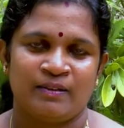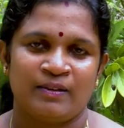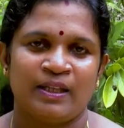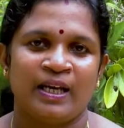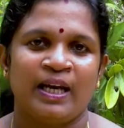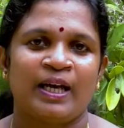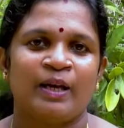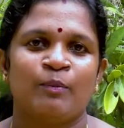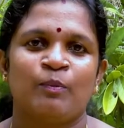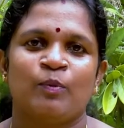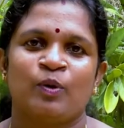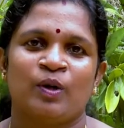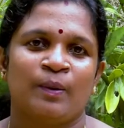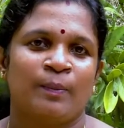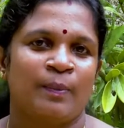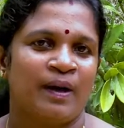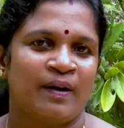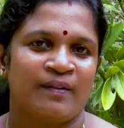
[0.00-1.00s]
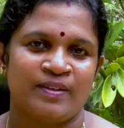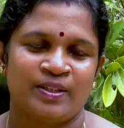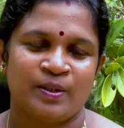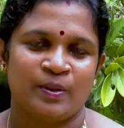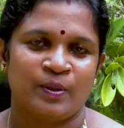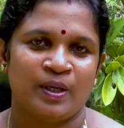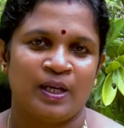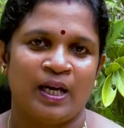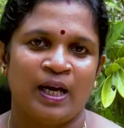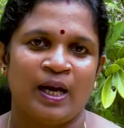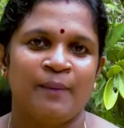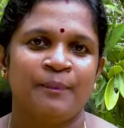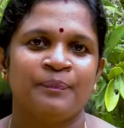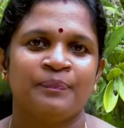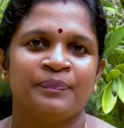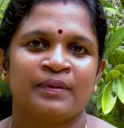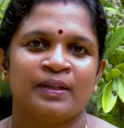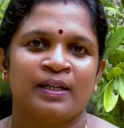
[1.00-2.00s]
தலைக்கு முழுக பாவித்து கொள்ளலாம்
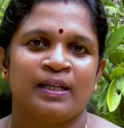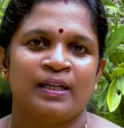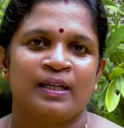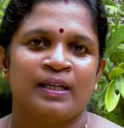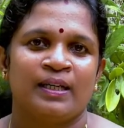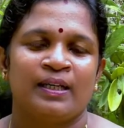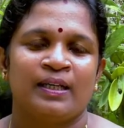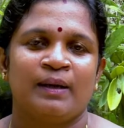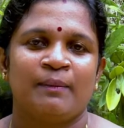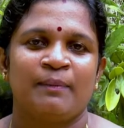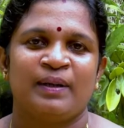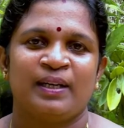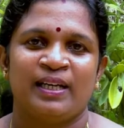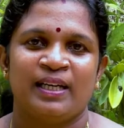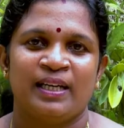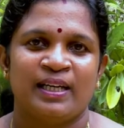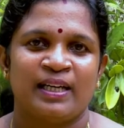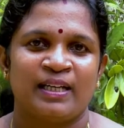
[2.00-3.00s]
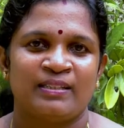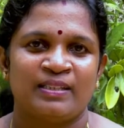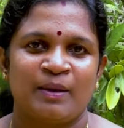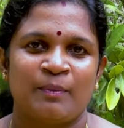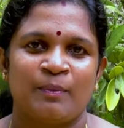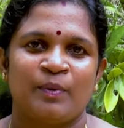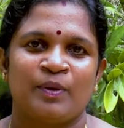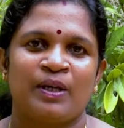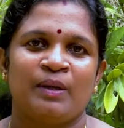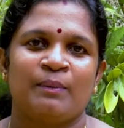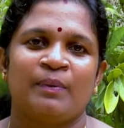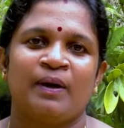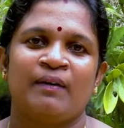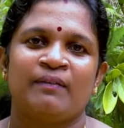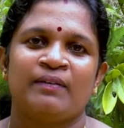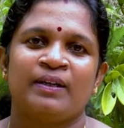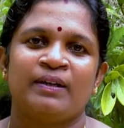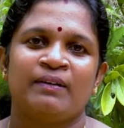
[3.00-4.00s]
அப்படி இல்லை நீங்கள் ஷெம்பு தான்
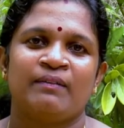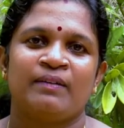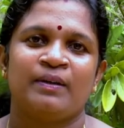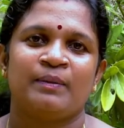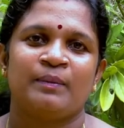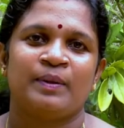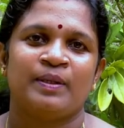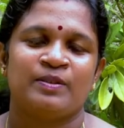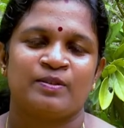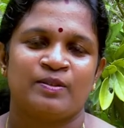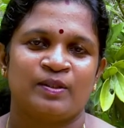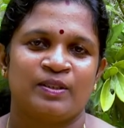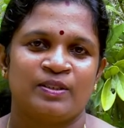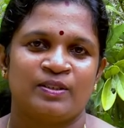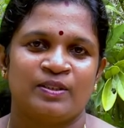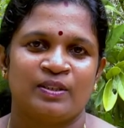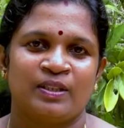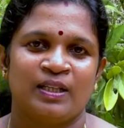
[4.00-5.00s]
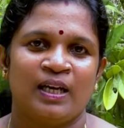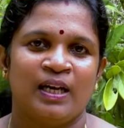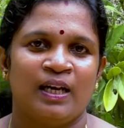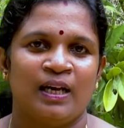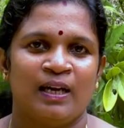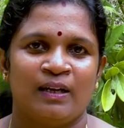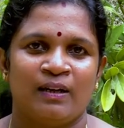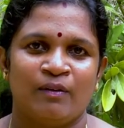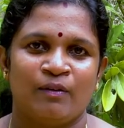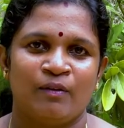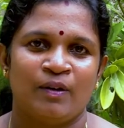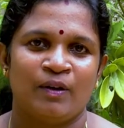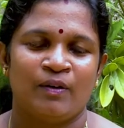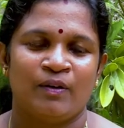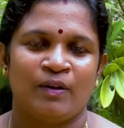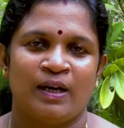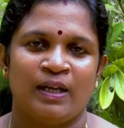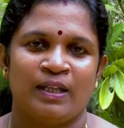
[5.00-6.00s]
பாவிக்க வேணும்னு சொல்லி சொன்னால்
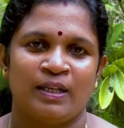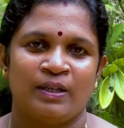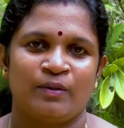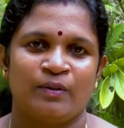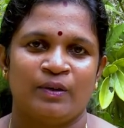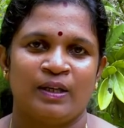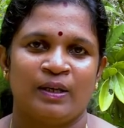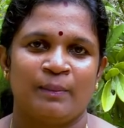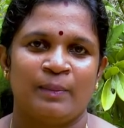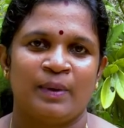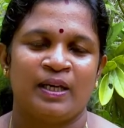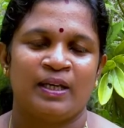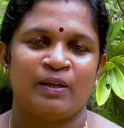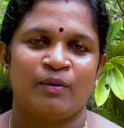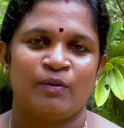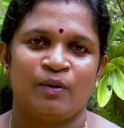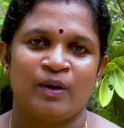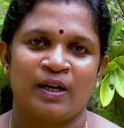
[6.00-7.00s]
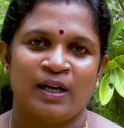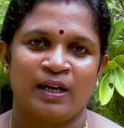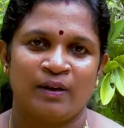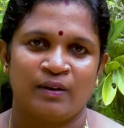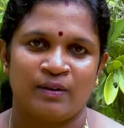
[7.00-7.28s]
உங்களுக்கு அதற்குரிய மாதிரி உங்களோட